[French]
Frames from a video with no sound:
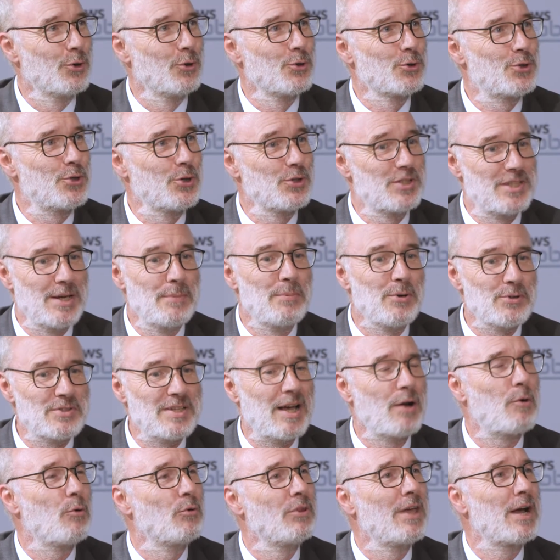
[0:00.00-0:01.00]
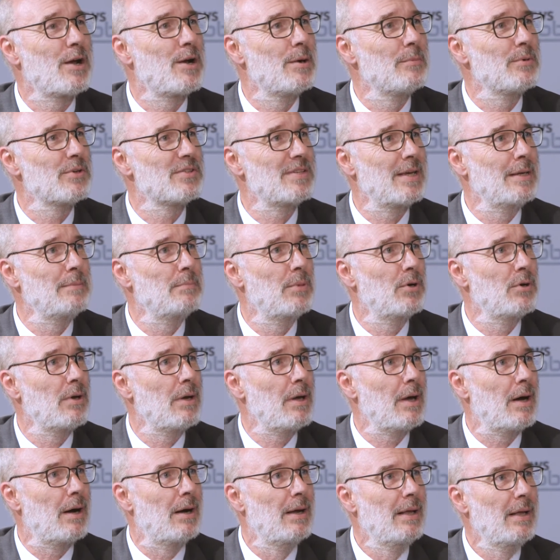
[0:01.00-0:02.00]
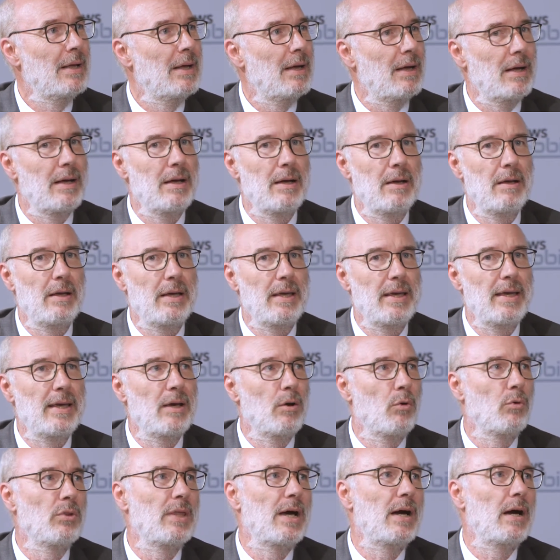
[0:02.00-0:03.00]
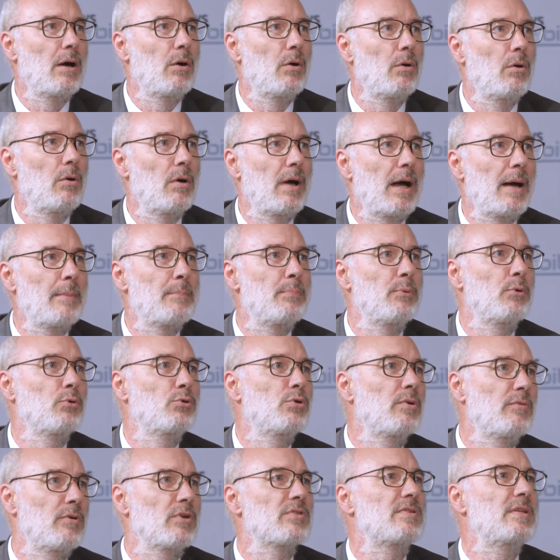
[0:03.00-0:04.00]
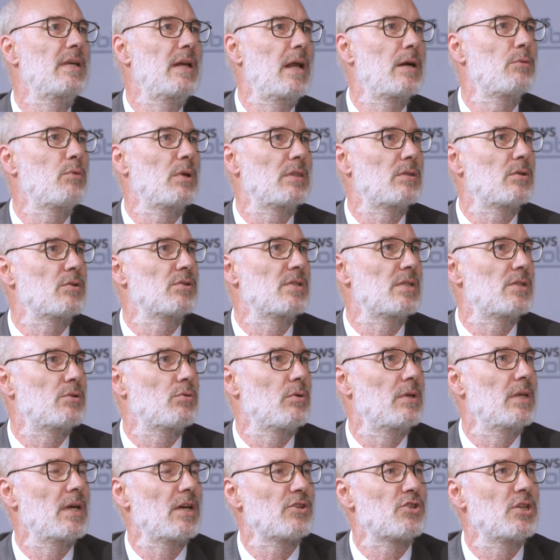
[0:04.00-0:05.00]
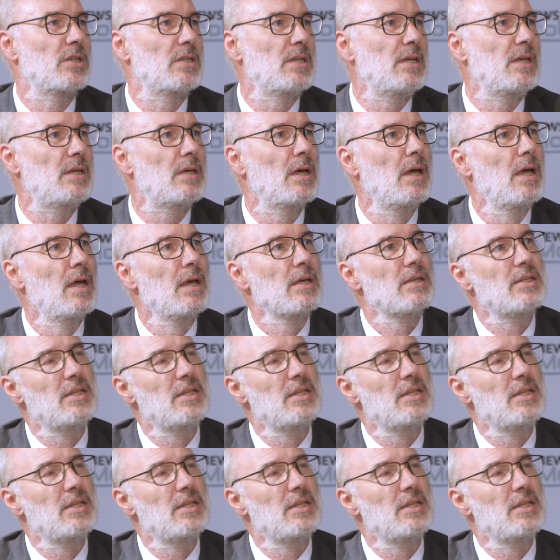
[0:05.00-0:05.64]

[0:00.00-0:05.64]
donc euh, c'est pour ça qu'on a commencé de bonne heure euh, et on a euh, un peu devancé la loi de transition énergétique mhm.